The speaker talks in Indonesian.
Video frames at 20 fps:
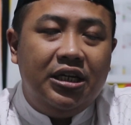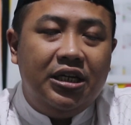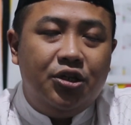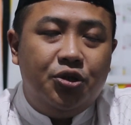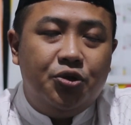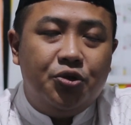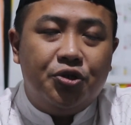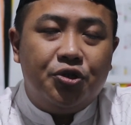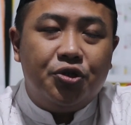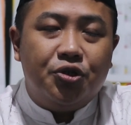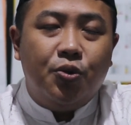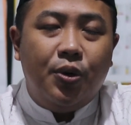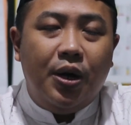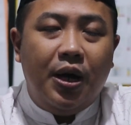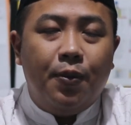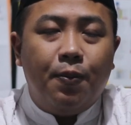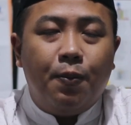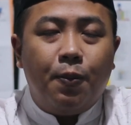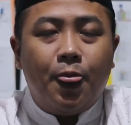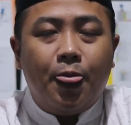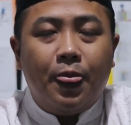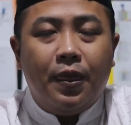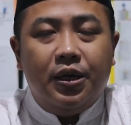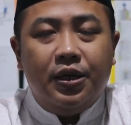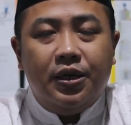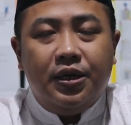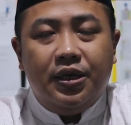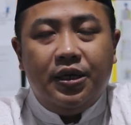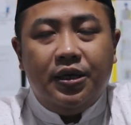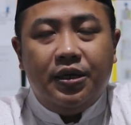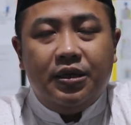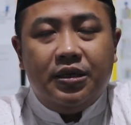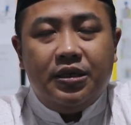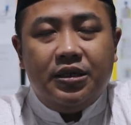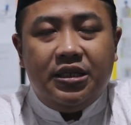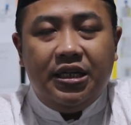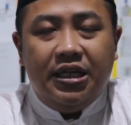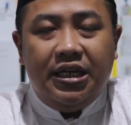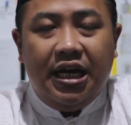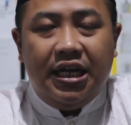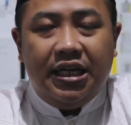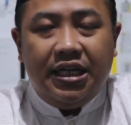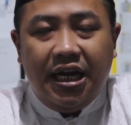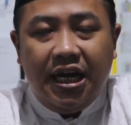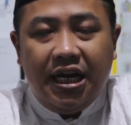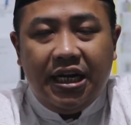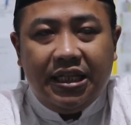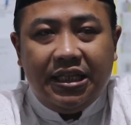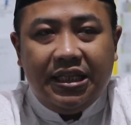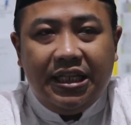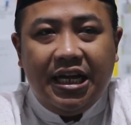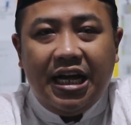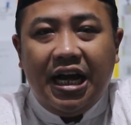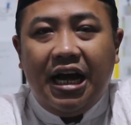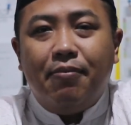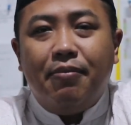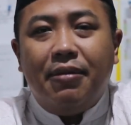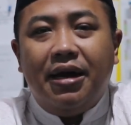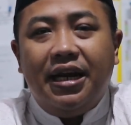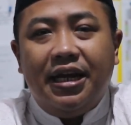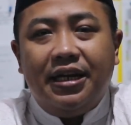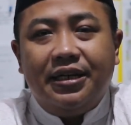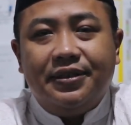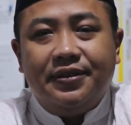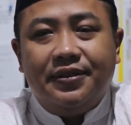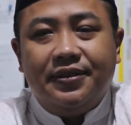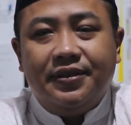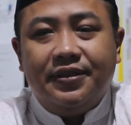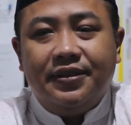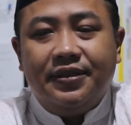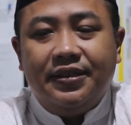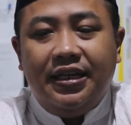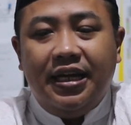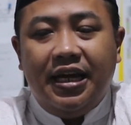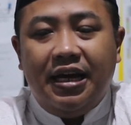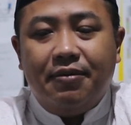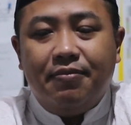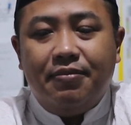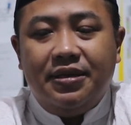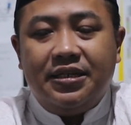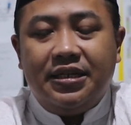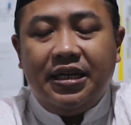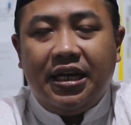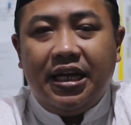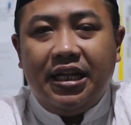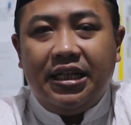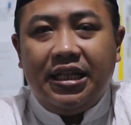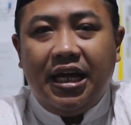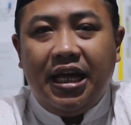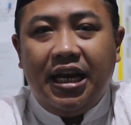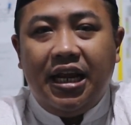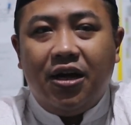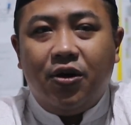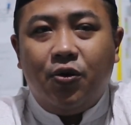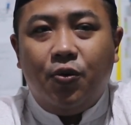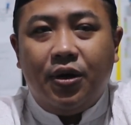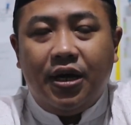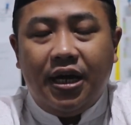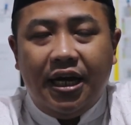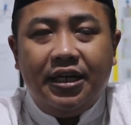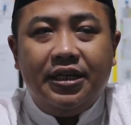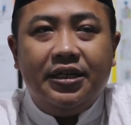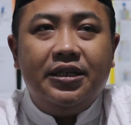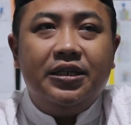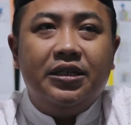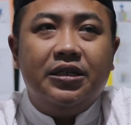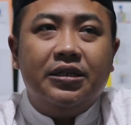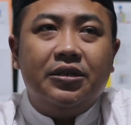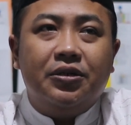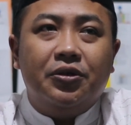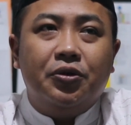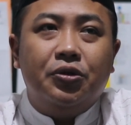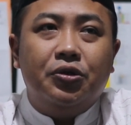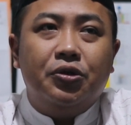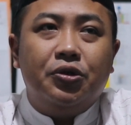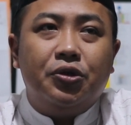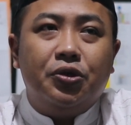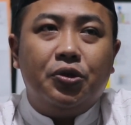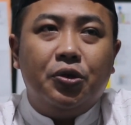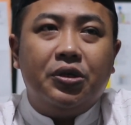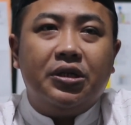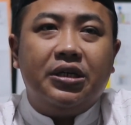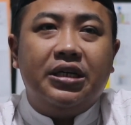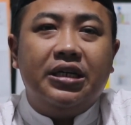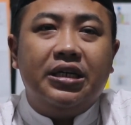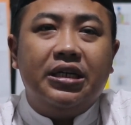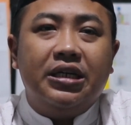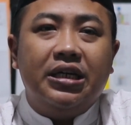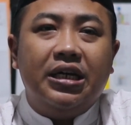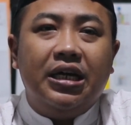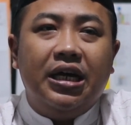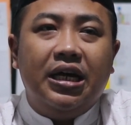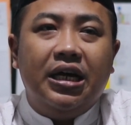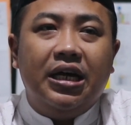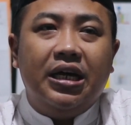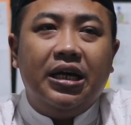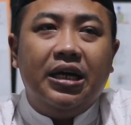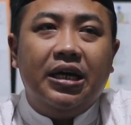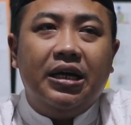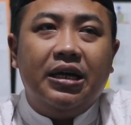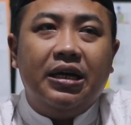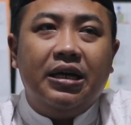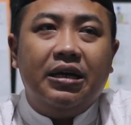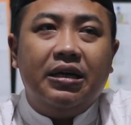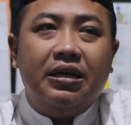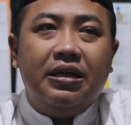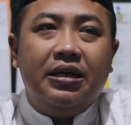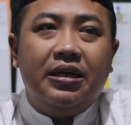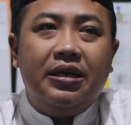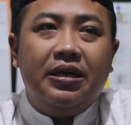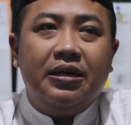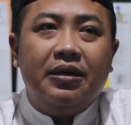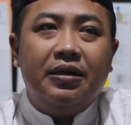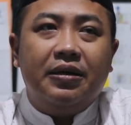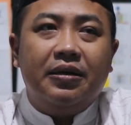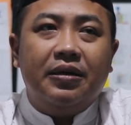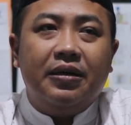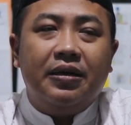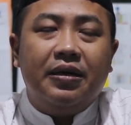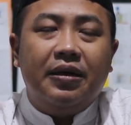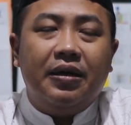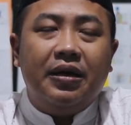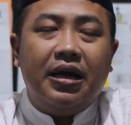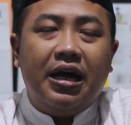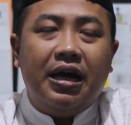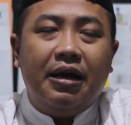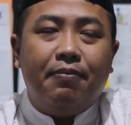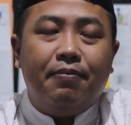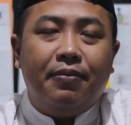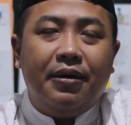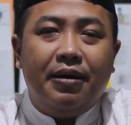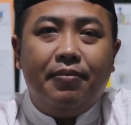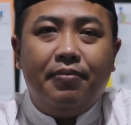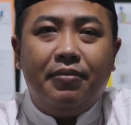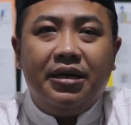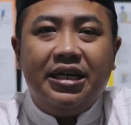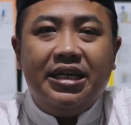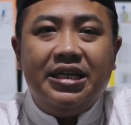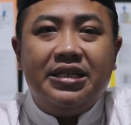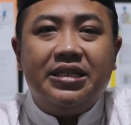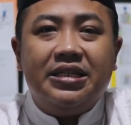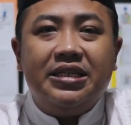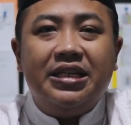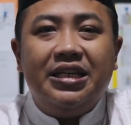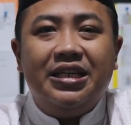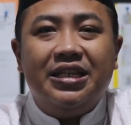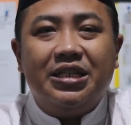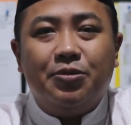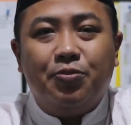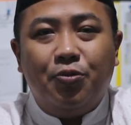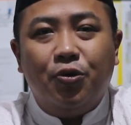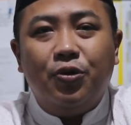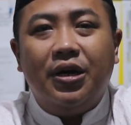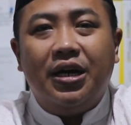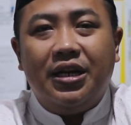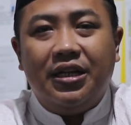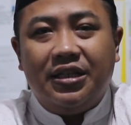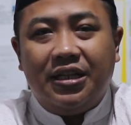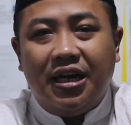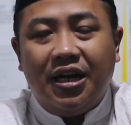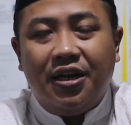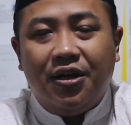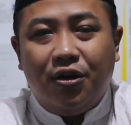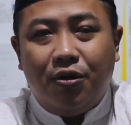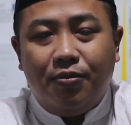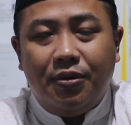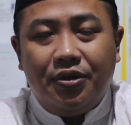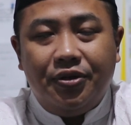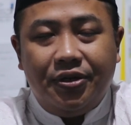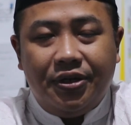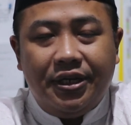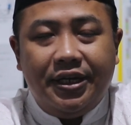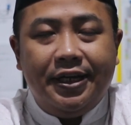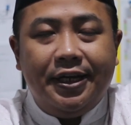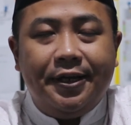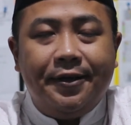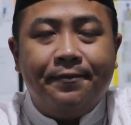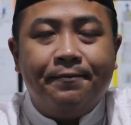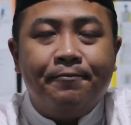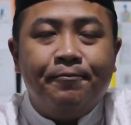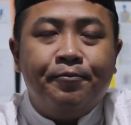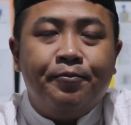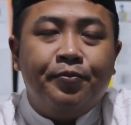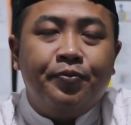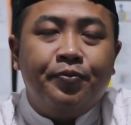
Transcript: di juz 2 setidaknya ada tiga amalan yang bisa kita lakukan untuk uh, apa mengisi 10 hari terakhir Ramadan ini